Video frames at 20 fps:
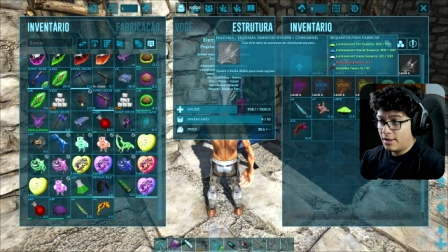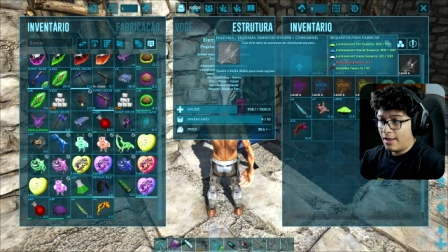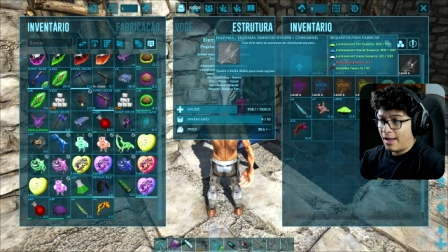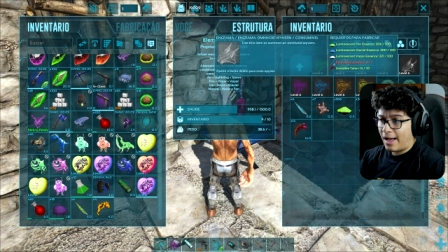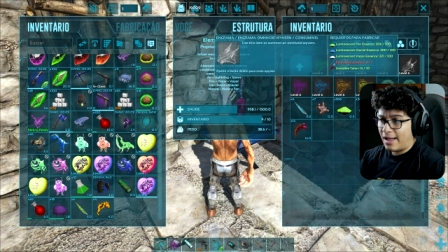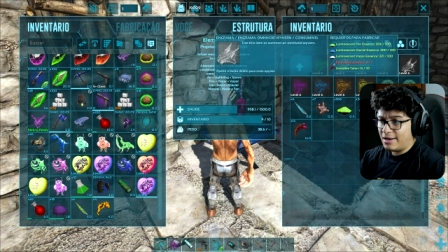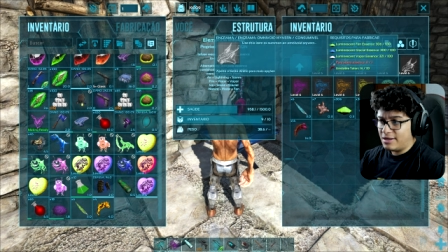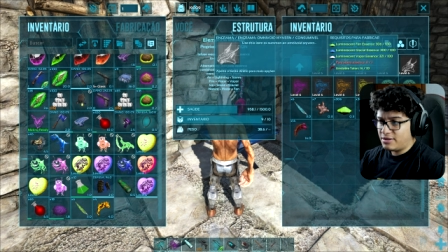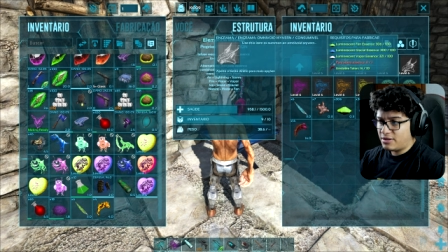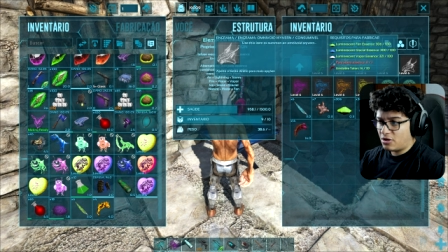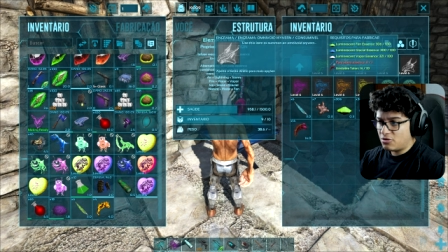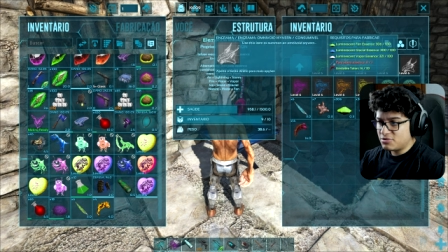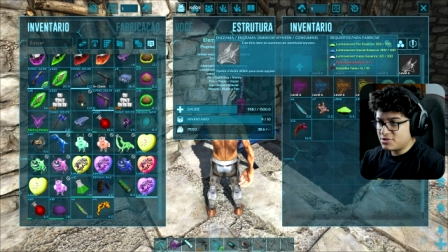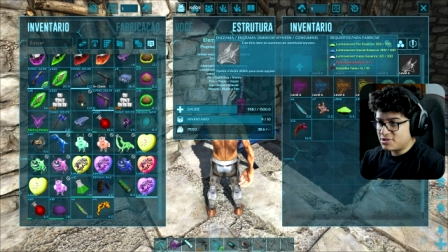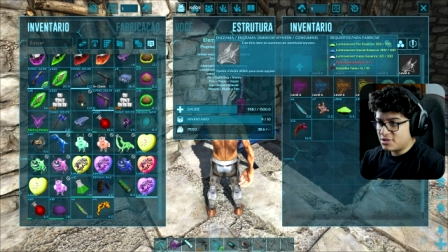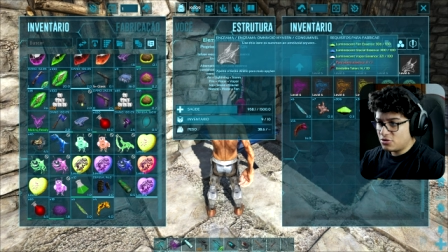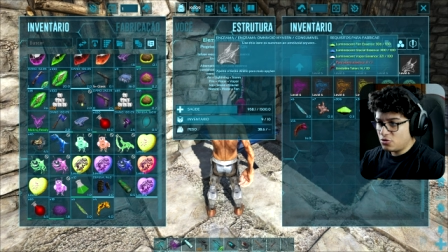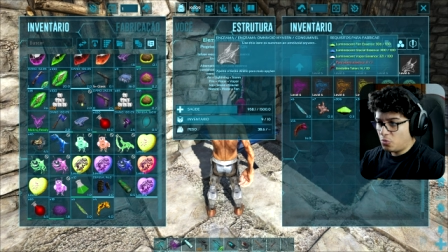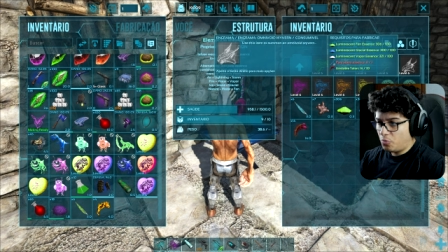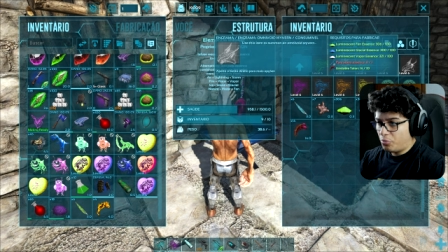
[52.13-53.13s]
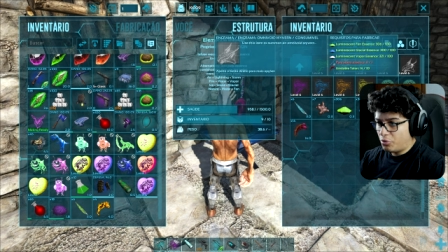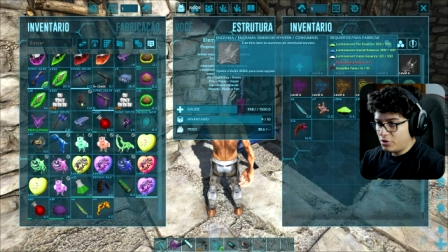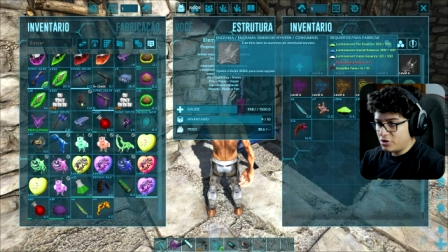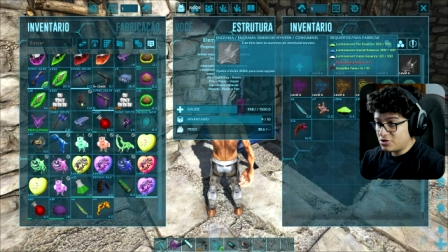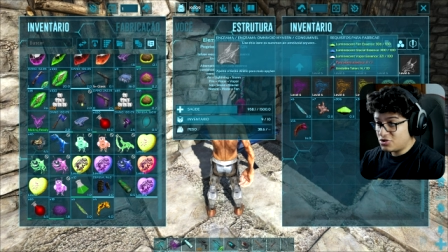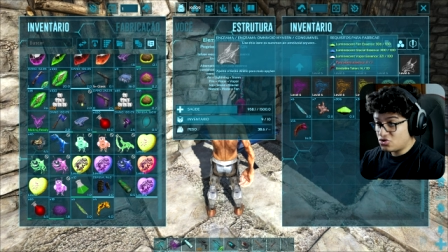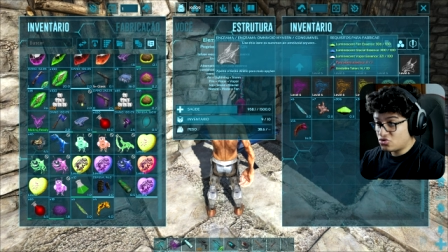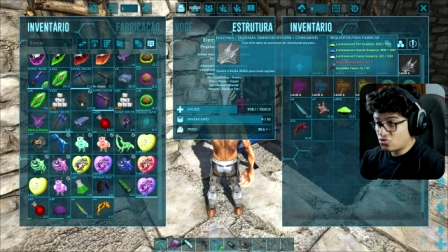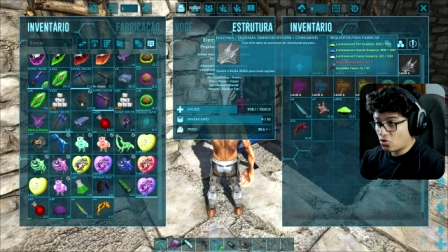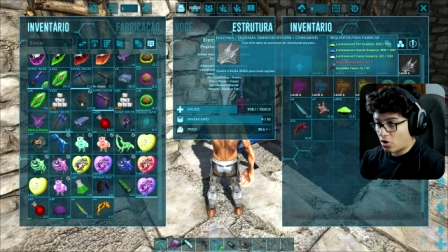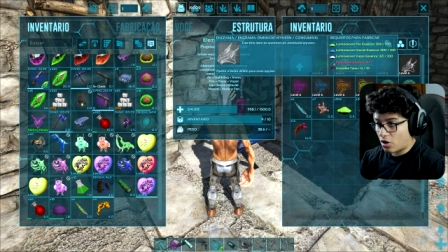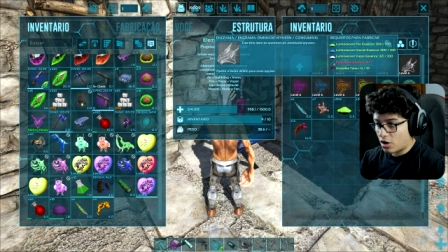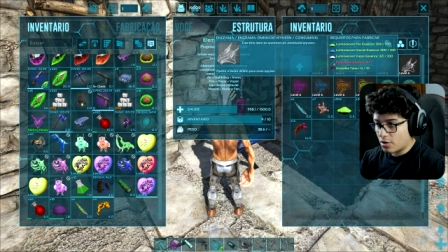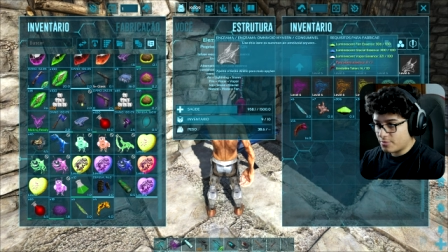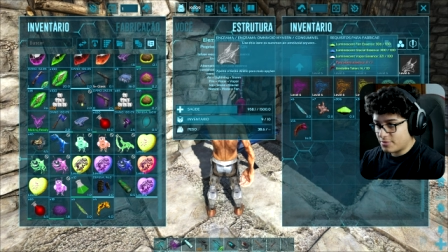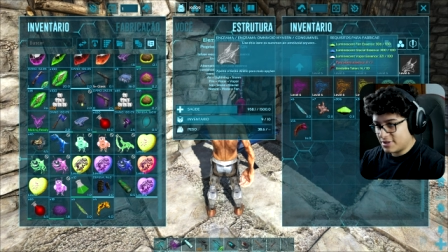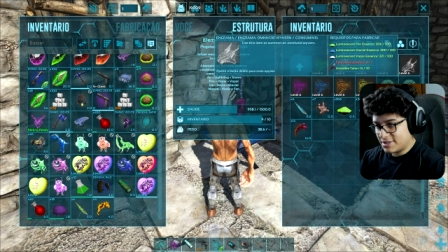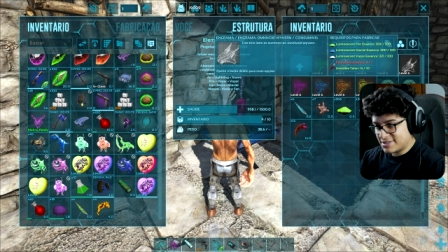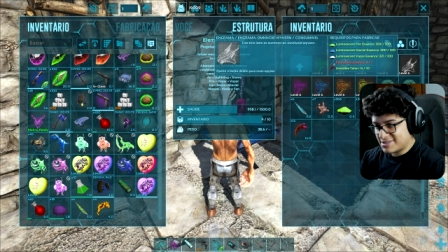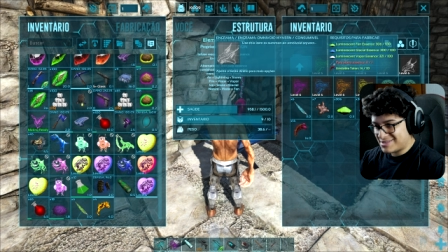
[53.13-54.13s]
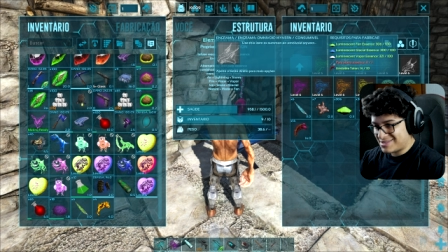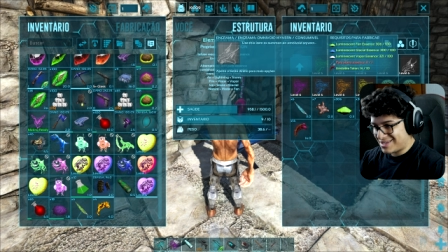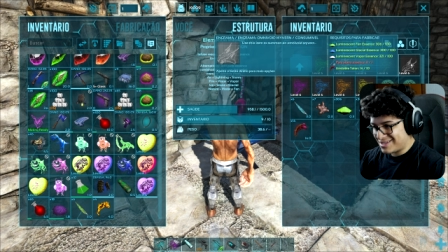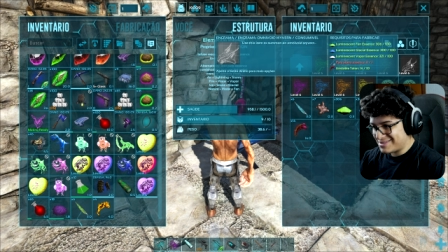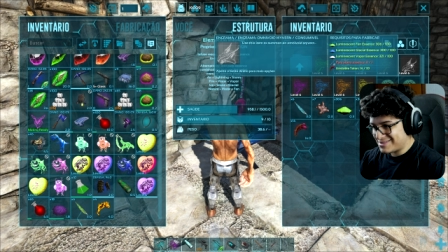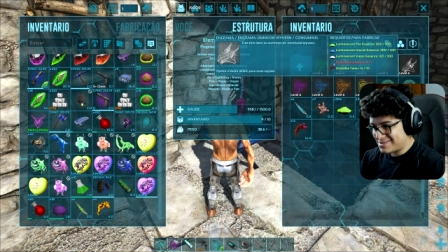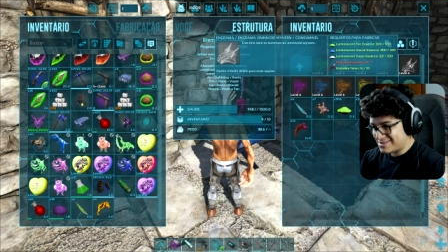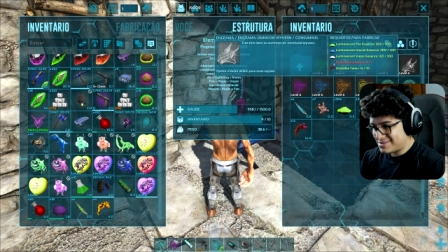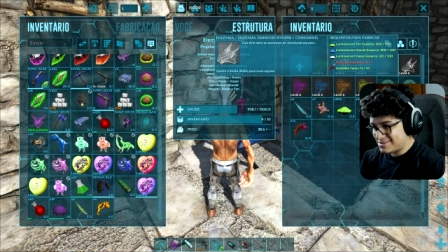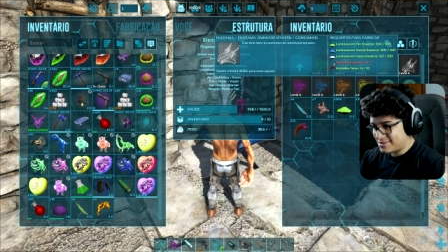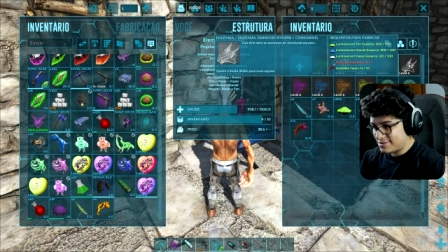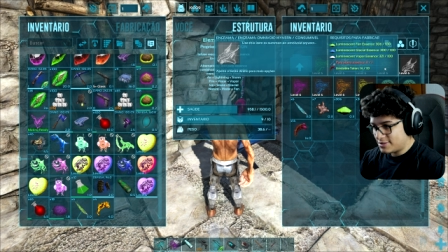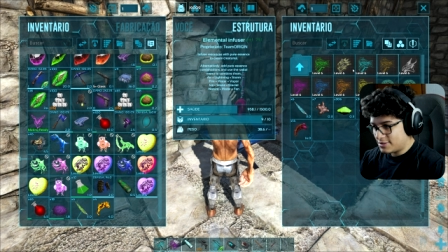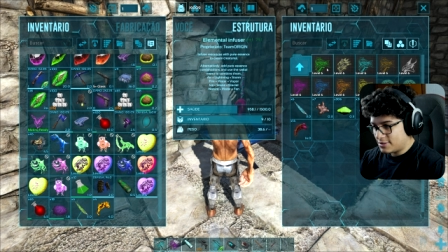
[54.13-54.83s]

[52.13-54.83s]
Ali tá usando Pure Storm Essence.